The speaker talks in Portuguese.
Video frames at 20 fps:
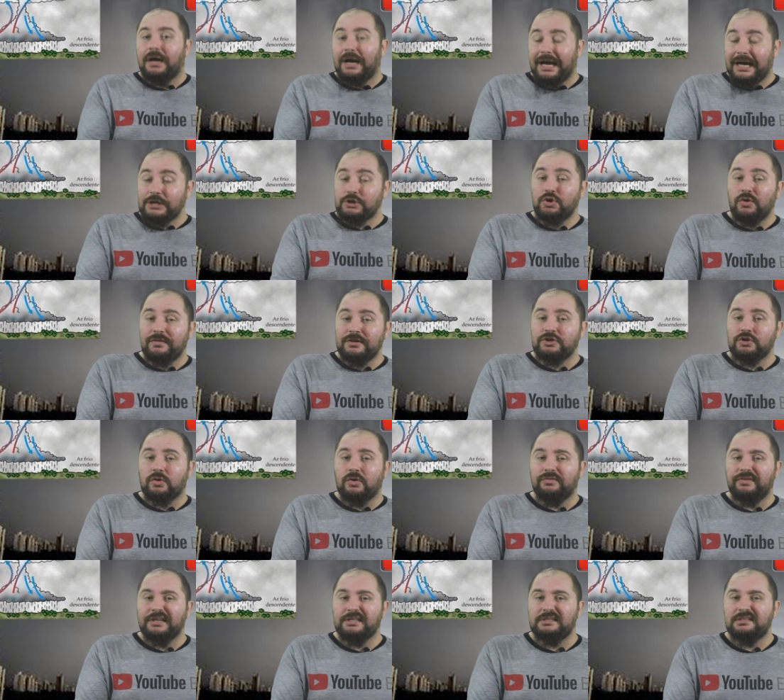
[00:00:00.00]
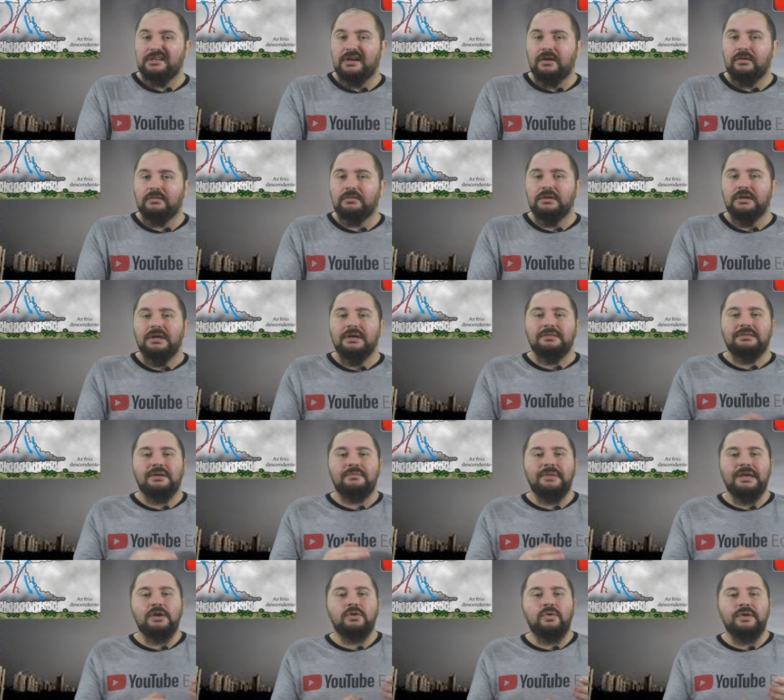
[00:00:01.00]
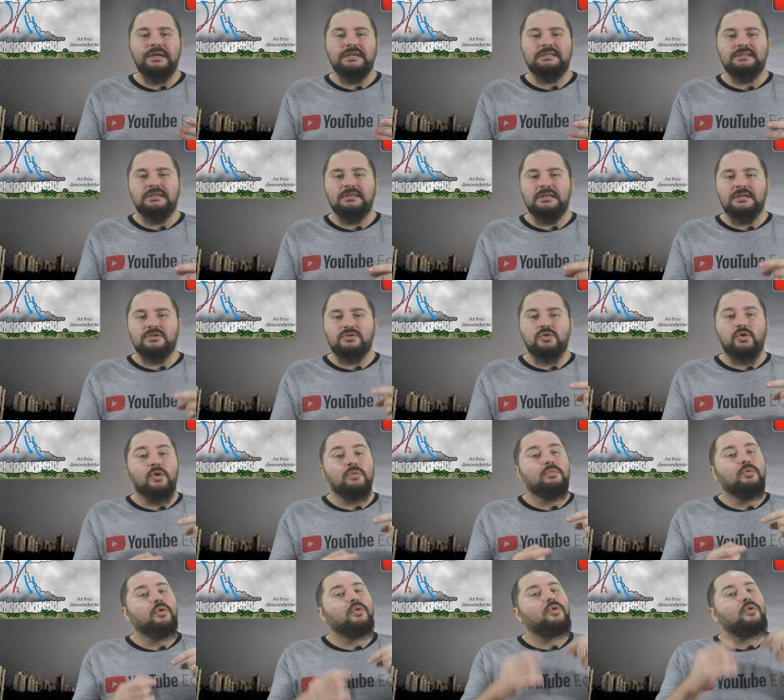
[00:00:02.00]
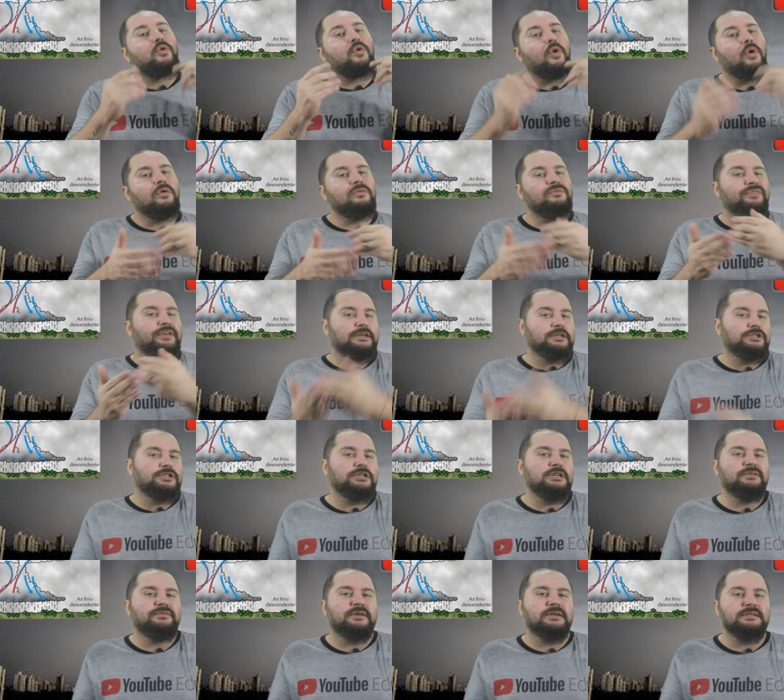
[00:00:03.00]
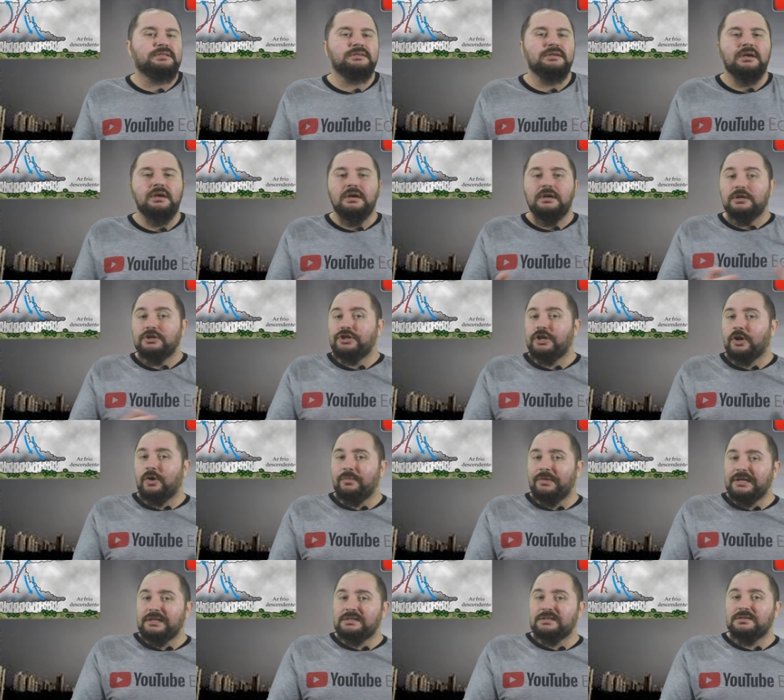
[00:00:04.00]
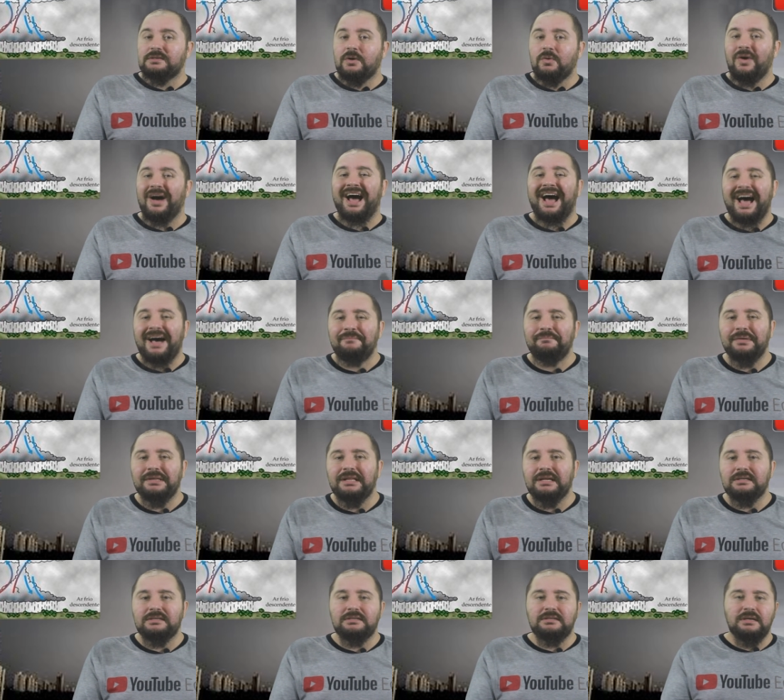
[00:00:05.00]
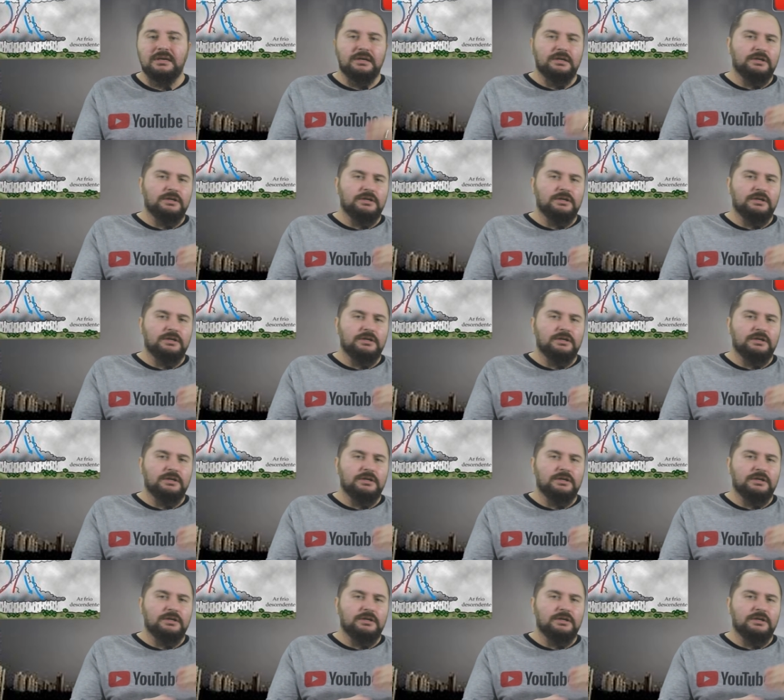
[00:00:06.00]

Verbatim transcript: As chuvas de convecção, também conhecidas como convectivas, geralmente são rápidas,